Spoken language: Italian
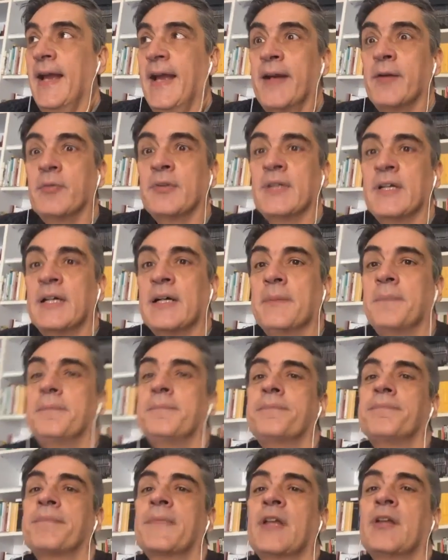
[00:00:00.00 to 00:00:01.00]
è un,
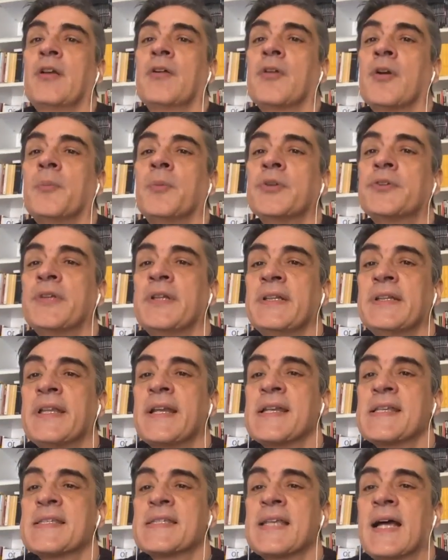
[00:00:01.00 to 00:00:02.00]
lavoro molto
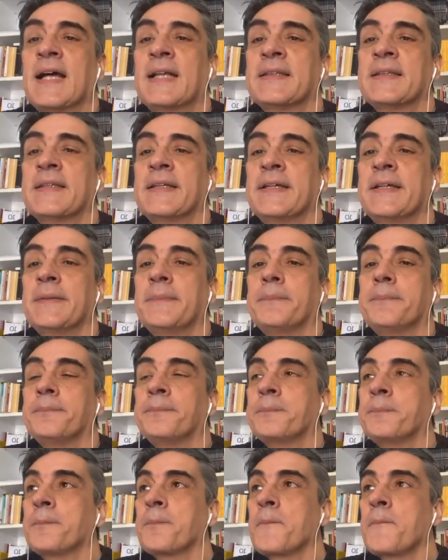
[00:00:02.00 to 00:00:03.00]
interessante